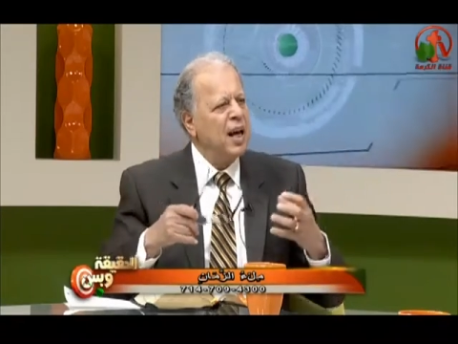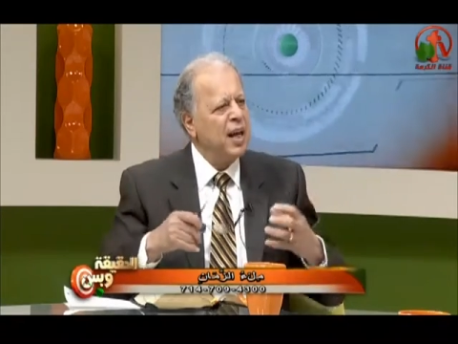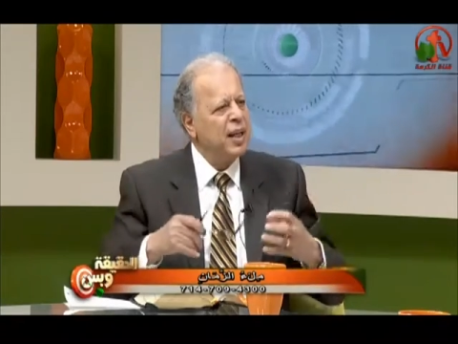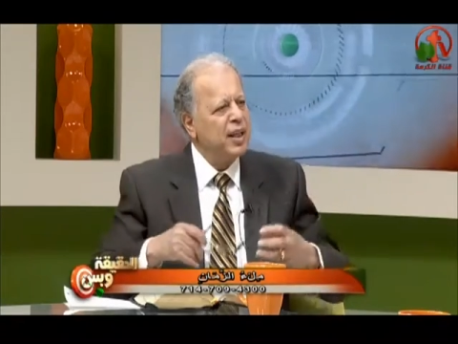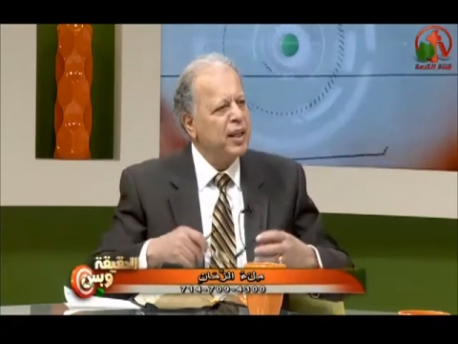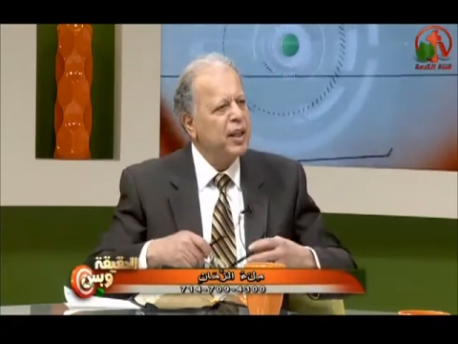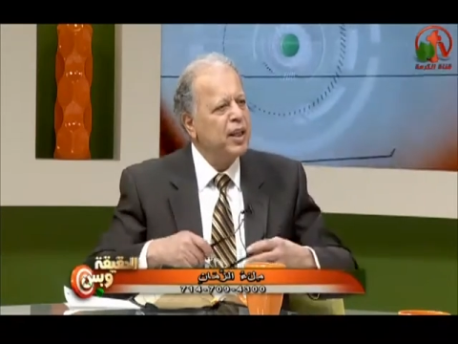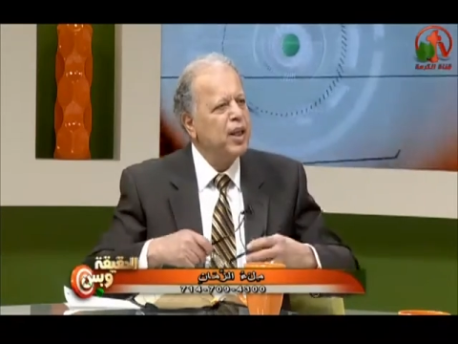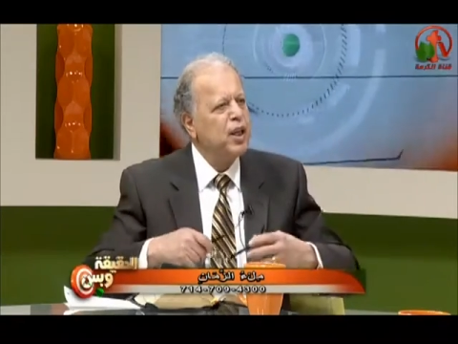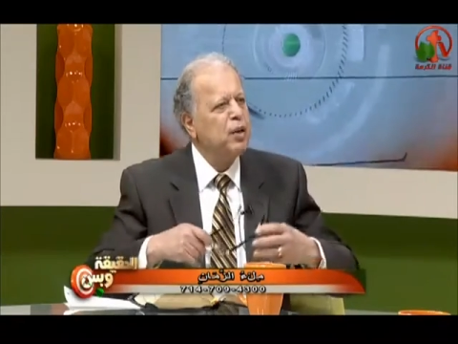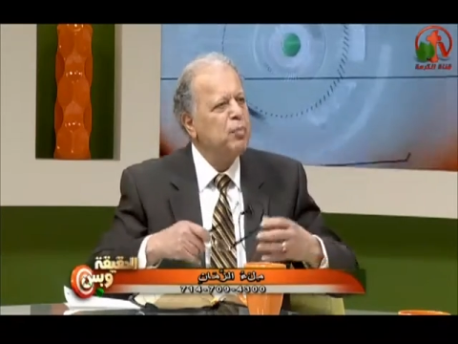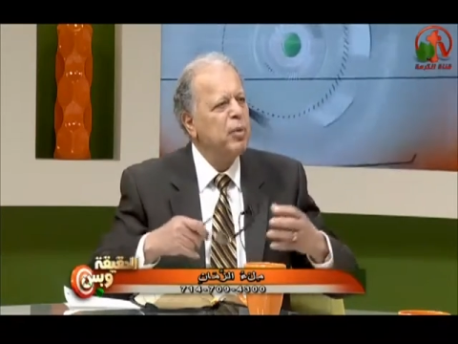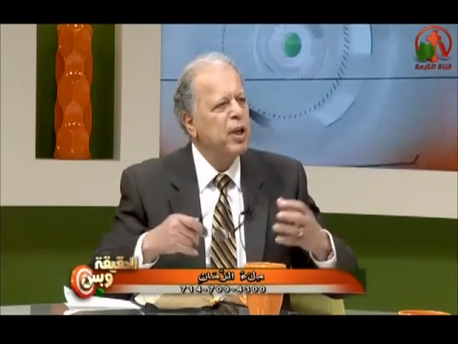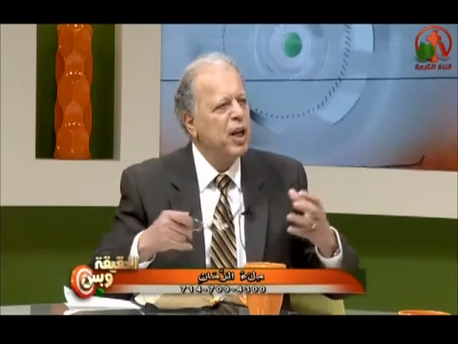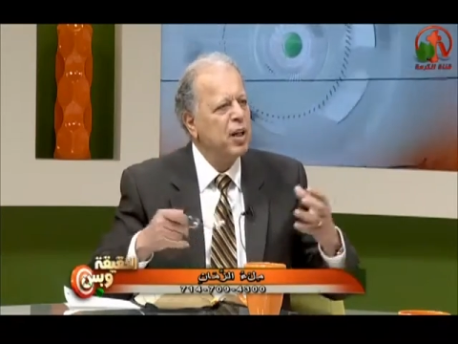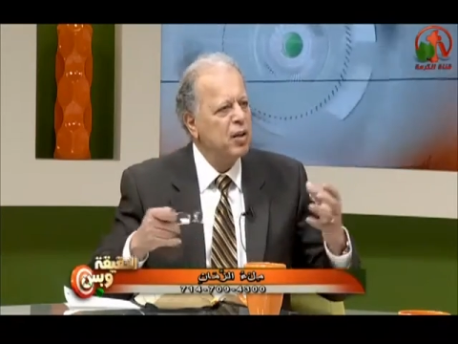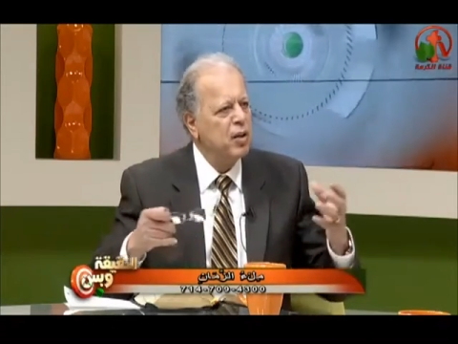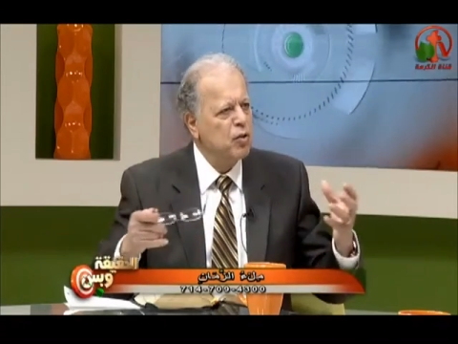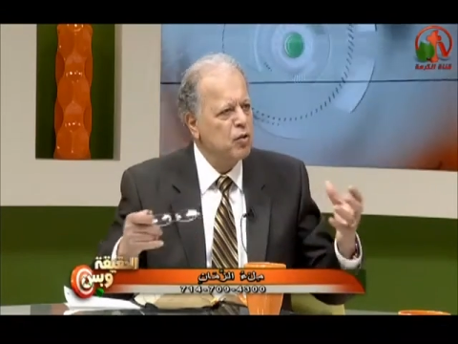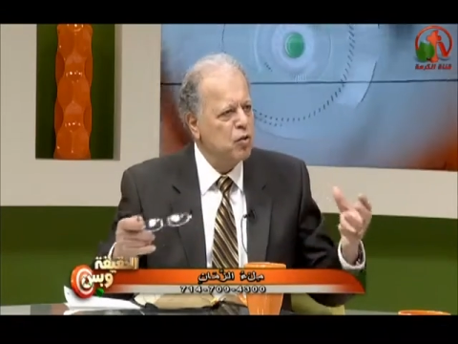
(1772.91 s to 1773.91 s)
الإنجيل
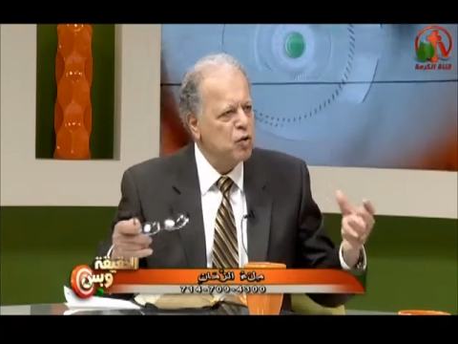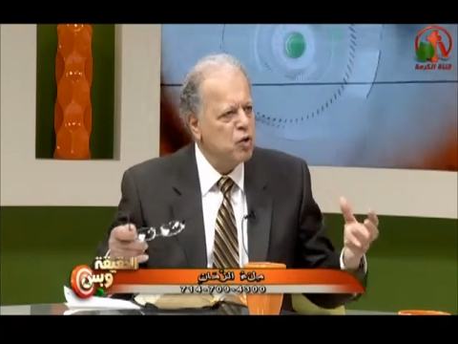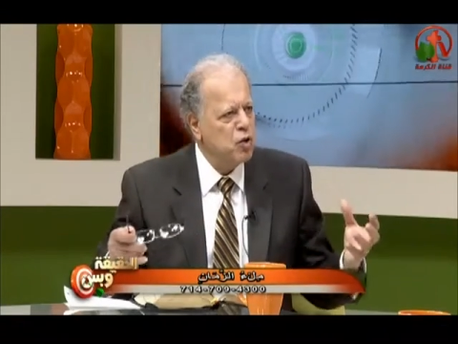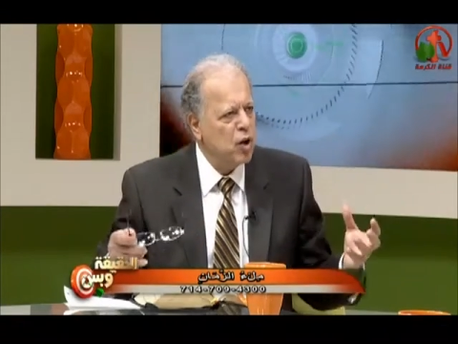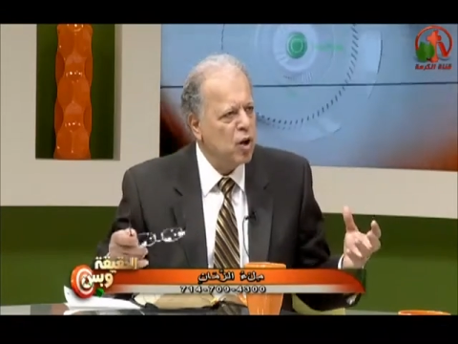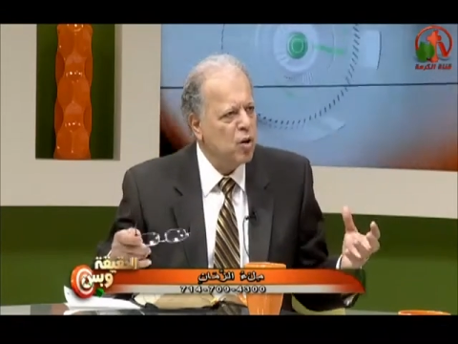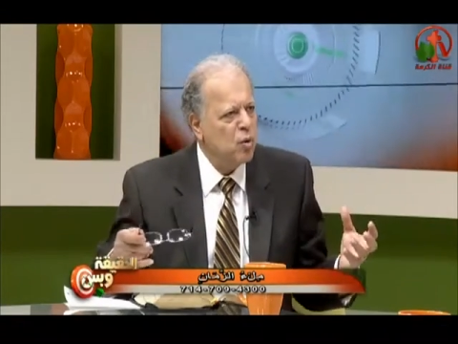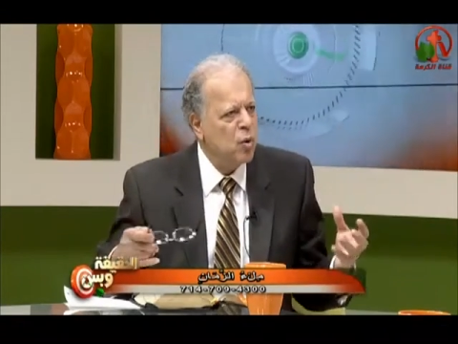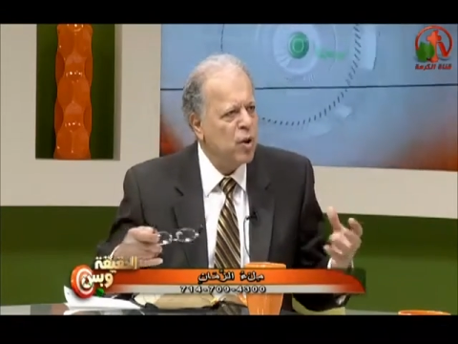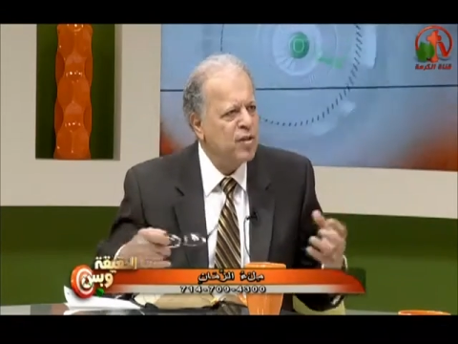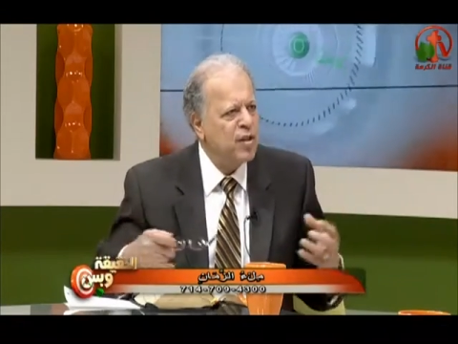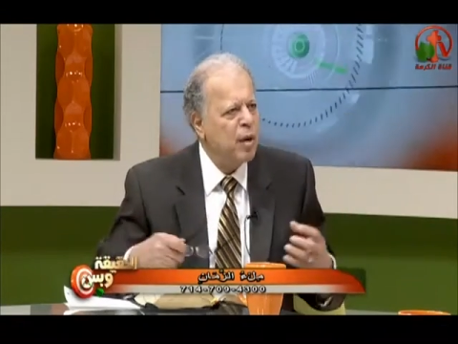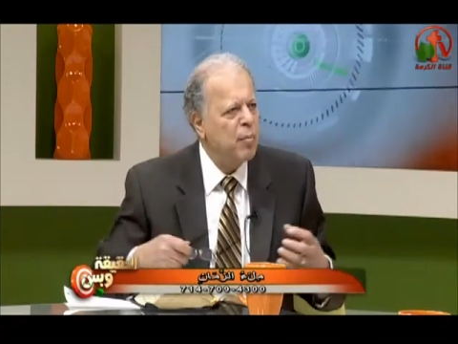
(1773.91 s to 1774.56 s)
من الانتشار